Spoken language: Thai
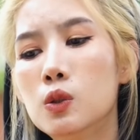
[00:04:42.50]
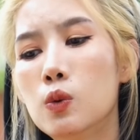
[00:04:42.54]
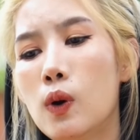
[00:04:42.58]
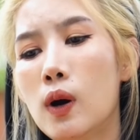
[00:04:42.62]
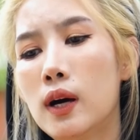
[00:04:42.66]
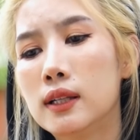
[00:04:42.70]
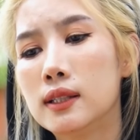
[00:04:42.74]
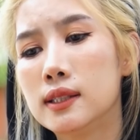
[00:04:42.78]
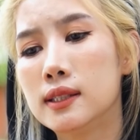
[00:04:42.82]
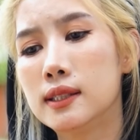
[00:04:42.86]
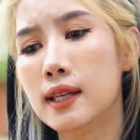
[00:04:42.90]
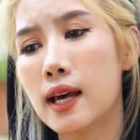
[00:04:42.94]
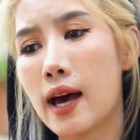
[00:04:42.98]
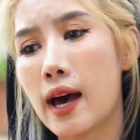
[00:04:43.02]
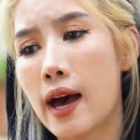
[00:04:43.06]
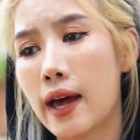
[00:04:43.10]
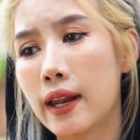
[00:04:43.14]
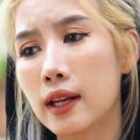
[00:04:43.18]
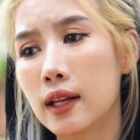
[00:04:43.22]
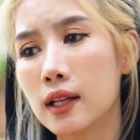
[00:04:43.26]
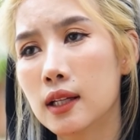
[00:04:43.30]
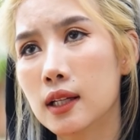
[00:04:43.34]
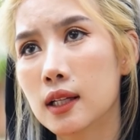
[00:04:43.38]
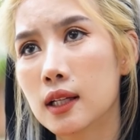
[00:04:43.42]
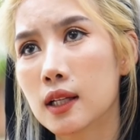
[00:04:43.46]
ส่วนฉัน
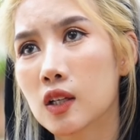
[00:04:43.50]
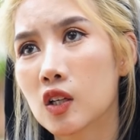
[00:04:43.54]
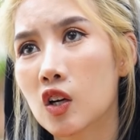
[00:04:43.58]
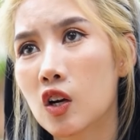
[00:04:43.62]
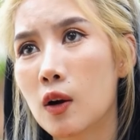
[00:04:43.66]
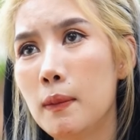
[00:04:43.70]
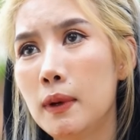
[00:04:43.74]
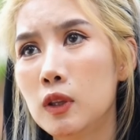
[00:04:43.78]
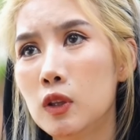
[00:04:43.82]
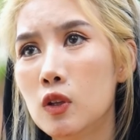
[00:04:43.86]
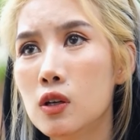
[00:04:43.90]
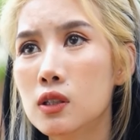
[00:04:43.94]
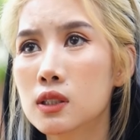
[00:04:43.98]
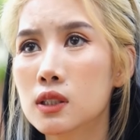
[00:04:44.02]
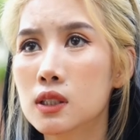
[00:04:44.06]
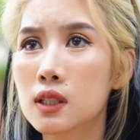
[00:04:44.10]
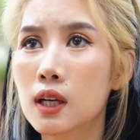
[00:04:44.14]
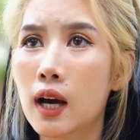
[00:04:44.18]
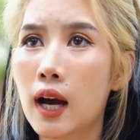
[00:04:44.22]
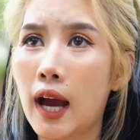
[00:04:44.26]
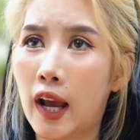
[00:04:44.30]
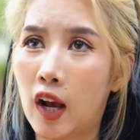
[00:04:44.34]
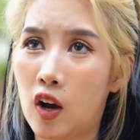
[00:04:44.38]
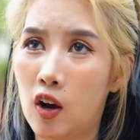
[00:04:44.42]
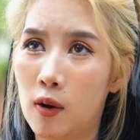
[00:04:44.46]
ก็ไม่ต้องซื้อ
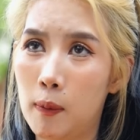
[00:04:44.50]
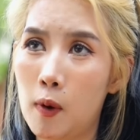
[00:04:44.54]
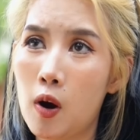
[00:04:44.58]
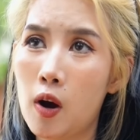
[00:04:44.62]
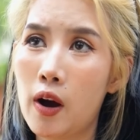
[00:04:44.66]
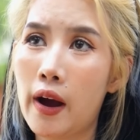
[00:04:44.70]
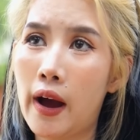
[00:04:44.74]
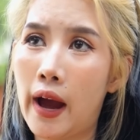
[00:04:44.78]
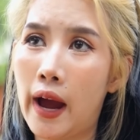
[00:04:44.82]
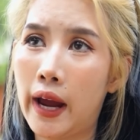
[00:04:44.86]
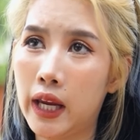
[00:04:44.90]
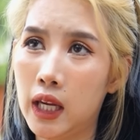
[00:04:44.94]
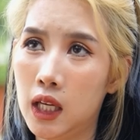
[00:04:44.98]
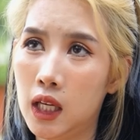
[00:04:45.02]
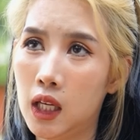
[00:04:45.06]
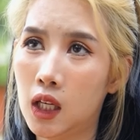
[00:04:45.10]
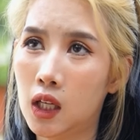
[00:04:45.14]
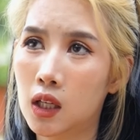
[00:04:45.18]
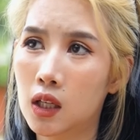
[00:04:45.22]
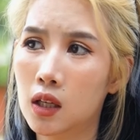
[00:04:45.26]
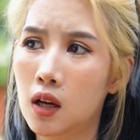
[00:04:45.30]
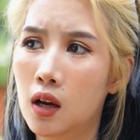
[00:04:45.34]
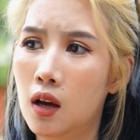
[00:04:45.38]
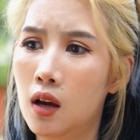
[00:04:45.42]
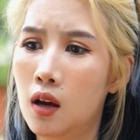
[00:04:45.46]
ไข่ของพ่อค้าอีก
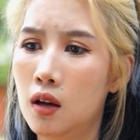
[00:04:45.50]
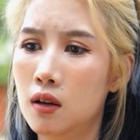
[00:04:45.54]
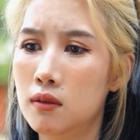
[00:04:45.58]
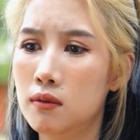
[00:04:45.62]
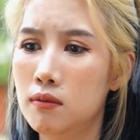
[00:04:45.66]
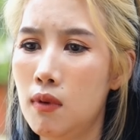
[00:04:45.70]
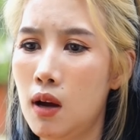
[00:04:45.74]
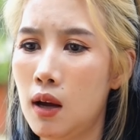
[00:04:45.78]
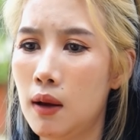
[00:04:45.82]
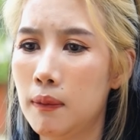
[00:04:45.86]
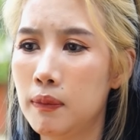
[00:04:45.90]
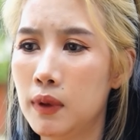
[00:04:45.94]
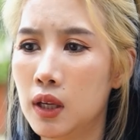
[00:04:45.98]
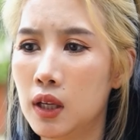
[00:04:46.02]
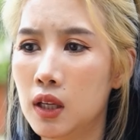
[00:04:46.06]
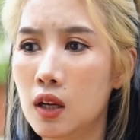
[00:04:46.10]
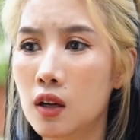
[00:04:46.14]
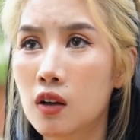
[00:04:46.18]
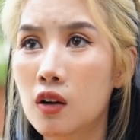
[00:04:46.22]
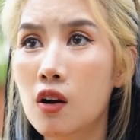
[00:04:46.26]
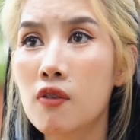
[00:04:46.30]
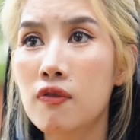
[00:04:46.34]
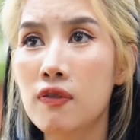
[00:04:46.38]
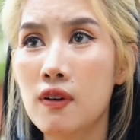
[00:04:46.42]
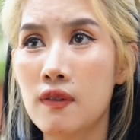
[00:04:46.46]
แบบนี้นี่
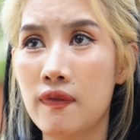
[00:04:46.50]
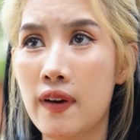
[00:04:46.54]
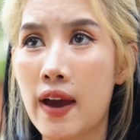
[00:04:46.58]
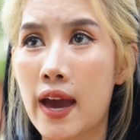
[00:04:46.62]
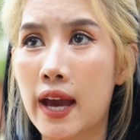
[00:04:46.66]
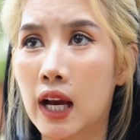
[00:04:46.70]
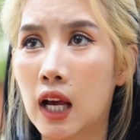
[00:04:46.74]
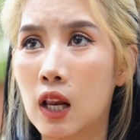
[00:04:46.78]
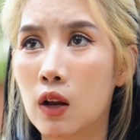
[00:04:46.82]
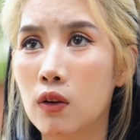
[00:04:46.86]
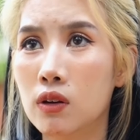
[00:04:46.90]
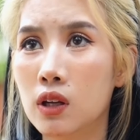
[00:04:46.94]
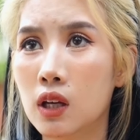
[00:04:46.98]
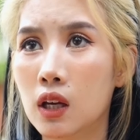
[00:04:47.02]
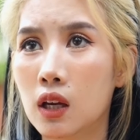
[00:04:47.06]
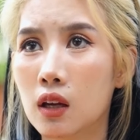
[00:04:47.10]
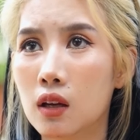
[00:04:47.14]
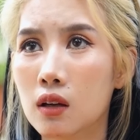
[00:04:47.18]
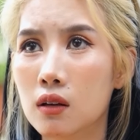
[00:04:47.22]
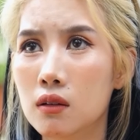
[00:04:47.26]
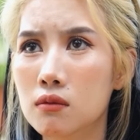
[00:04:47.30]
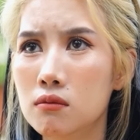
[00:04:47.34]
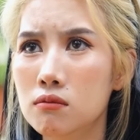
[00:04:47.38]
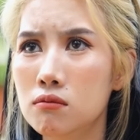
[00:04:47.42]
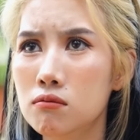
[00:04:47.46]
ก็แฟรกันแล้วนี่
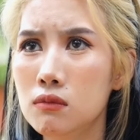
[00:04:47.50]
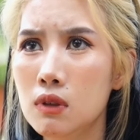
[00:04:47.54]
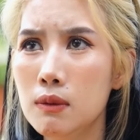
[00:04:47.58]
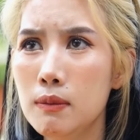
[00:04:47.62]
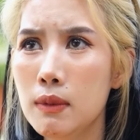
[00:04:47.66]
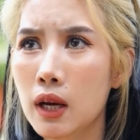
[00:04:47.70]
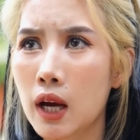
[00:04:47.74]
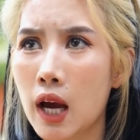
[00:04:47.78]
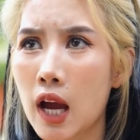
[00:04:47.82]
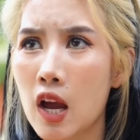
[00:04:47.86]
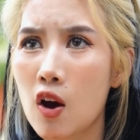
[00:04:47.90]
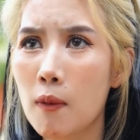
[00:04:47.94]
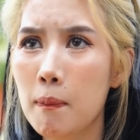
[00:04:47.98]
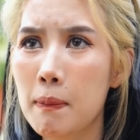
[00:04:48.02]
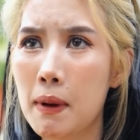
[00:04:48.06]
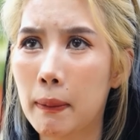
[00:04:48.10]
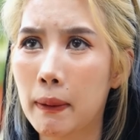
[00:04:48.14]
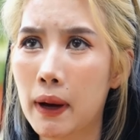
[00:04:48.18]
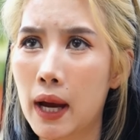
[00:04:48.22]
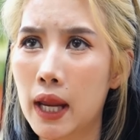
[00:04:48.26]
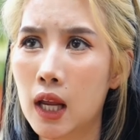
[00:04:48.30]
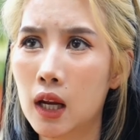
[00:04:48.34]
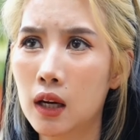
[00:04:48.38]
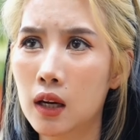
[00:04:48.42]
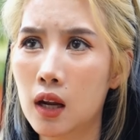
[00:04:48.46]
ไม่มีใครเอาเปรียบ
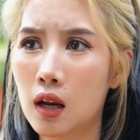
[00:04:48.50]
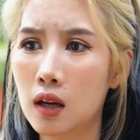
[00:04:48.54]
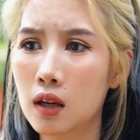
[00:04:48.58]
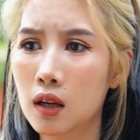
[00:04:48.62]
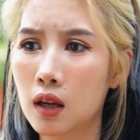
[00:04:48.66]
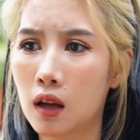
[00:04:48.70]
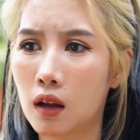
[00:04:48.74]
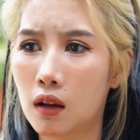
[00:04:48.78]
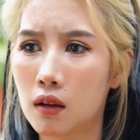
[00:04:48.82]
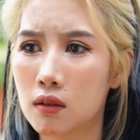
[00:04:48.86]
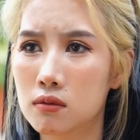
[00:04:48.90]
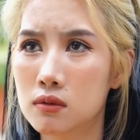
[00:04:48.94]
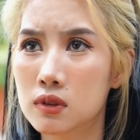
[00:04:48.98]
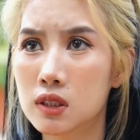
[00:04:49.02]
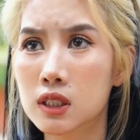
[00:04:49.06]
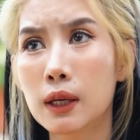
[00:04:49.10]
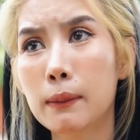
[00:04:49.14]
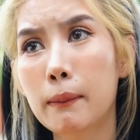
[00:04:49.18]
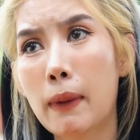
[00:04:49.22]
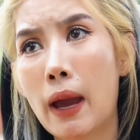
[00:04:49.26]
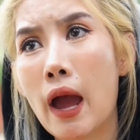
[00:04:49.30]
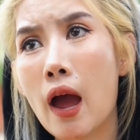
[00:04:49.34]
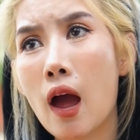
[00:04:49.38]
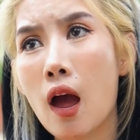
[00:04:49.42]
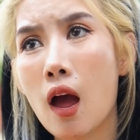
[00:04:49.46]
ใครทั้งนั้นนี่จริง
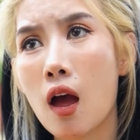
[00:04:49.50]
ไหม